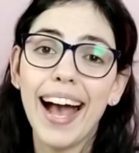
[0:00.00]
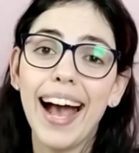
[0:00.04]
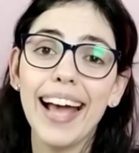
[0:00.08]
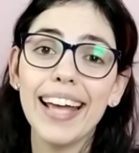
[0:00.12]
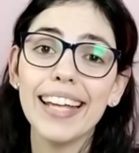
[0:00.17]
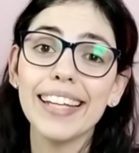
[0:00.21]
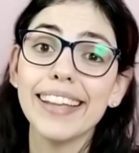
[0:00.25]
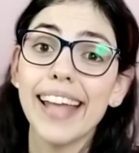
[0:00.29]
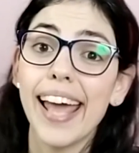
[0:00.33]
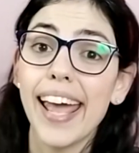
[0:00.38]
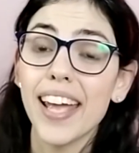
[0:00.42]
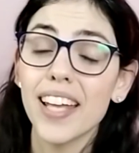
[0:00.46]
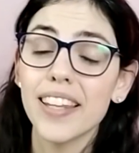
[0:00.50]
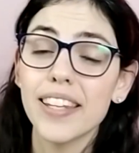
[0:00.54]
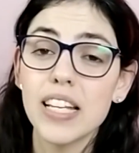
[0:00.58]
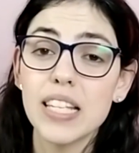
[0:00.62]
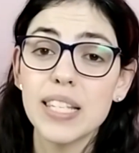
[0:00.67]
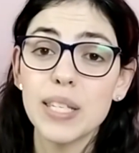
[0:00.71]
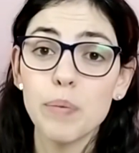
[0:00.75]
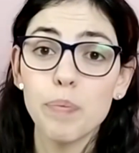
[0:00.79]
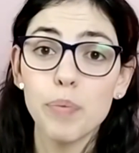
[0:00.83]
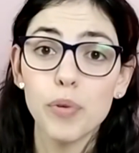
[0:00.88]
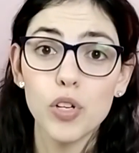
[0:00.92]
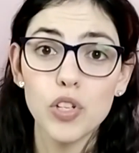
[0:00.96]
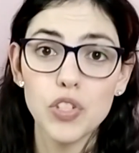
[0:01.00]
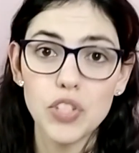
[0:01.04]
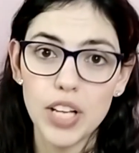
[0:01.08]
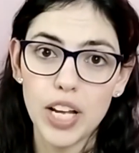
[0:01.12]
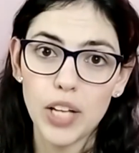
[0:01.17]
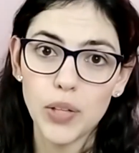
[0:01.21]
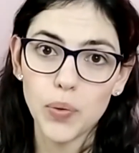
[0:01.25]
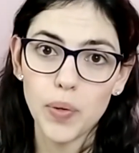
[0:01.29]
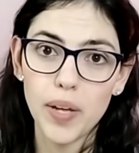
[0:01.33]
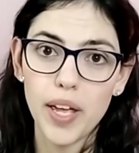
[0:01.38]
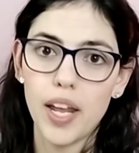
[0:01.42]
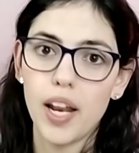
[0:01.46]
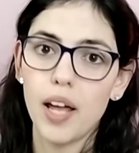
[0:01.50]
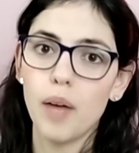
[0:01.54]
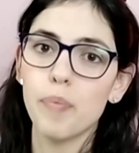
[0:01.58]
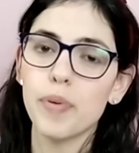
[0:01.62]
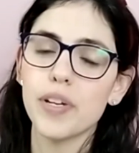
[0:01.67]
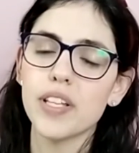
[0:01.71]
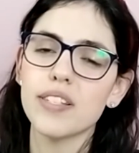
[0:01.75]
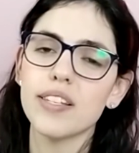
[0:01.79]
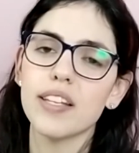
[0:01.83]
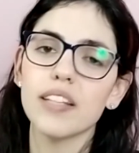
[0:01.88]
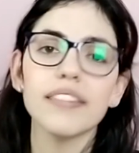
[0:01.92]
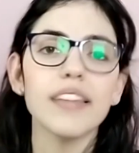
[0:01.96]
A ideia desse projeto era
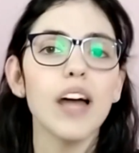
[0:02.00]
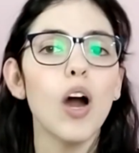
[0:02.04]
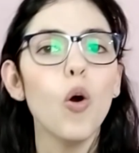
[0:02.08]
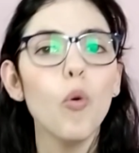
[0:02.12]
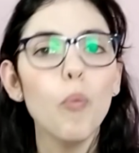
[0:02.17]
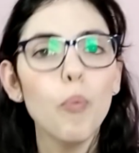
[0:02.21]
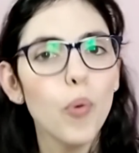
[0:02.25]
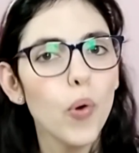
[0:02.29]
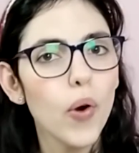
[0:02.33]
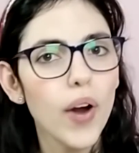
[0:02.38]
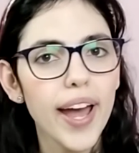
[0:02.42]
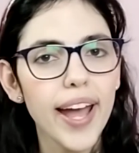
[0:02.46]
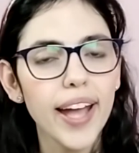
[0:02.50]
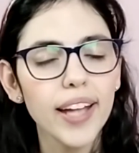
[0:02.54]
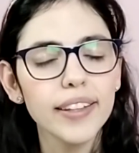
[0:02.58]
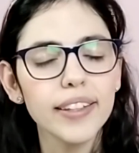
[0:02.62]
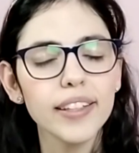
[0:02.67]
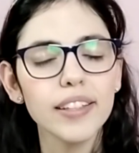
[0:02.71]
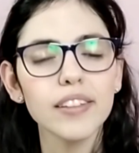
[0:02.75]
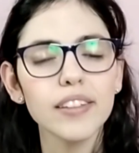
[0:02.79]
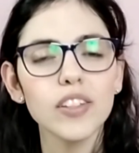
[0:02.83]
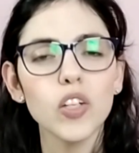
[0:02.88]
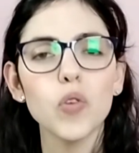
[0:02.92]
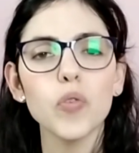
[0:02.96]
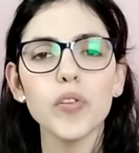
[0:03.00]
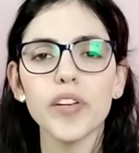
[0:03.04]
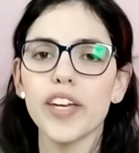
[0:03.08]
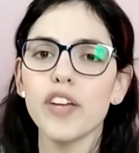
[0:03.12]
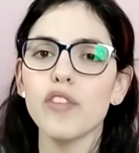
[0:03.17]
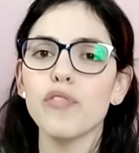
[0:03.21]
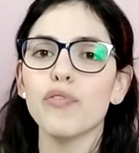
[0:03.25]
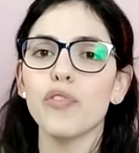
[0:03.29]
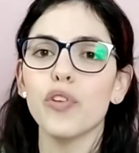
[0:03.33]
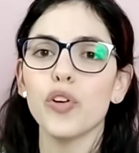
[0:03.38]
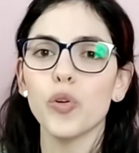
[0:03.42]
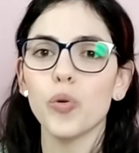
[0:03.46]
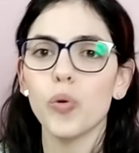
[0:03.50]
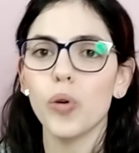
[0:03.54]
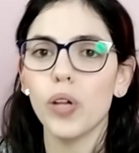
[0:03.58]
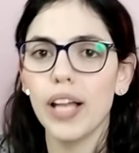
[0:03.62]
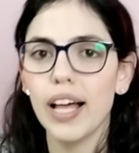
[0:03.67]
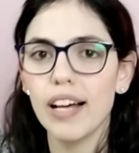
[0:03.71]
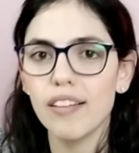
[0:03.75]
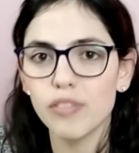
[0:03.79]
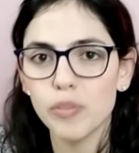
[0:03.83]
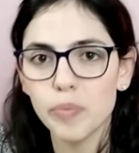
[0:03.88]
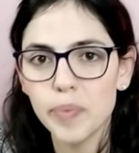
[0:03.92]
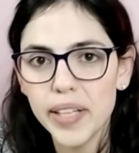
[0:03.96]
apresentar o poeta, então quem foi o
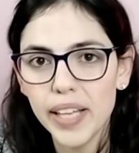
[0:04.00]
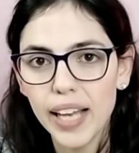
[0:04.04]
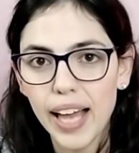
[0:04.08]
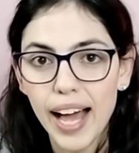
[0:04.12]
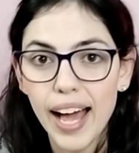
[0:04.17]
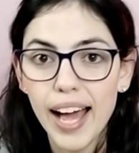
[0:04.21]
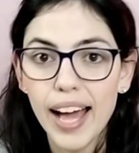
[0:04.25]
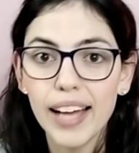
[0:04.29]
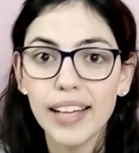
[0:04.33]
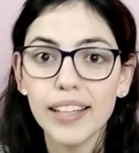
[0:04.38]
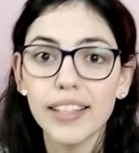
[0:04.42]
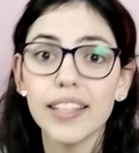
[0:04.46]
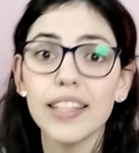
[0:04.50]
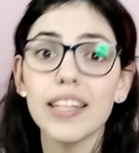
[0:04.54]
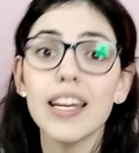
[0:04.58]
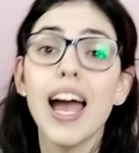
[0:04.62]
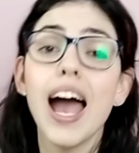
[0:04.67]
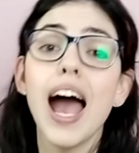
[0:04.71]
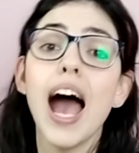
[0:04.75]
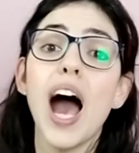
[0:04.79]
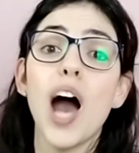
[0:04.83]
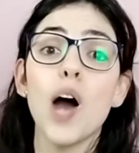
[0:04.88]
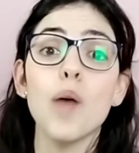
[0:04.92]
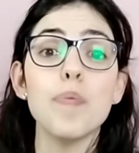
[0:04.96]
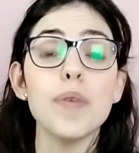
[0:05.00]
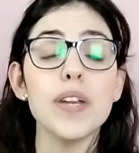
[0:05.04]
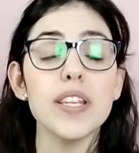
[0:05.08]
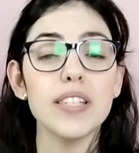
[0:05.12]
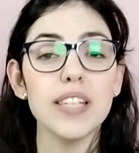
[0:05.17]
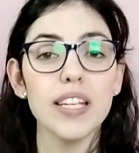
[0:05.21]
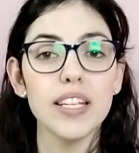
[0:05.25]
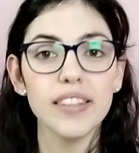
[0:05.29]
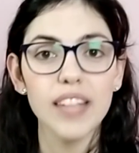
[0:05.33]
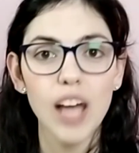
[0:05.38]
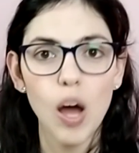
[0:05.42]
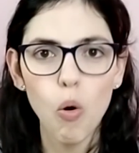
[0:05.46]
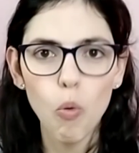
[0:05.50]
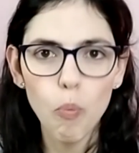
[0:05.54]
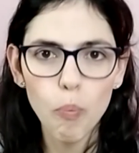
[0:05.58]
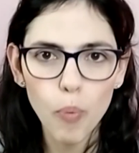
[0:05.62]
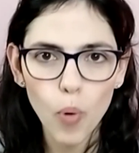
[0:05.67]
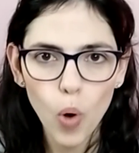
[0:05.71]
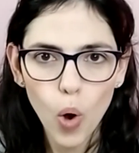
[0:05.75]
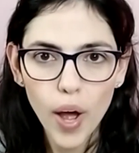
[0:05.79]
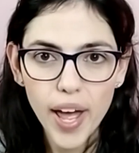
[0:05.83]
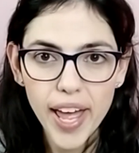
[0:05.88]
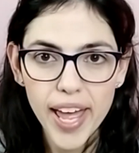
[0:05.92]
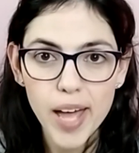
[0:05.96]
Olavo Bilac, apresentar o
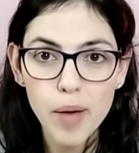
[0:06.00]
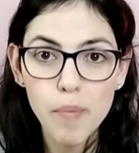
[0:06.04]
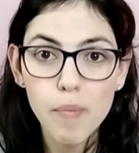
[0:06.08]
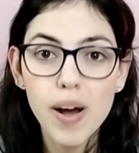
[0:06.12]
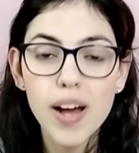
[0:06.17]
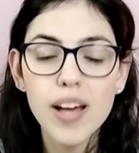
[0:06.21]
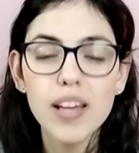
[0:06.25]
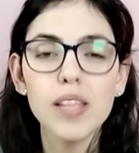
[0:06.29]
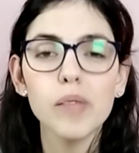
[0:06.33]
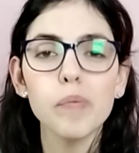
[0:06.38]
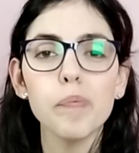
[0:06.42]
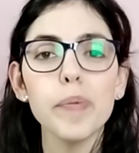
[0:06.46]
poema e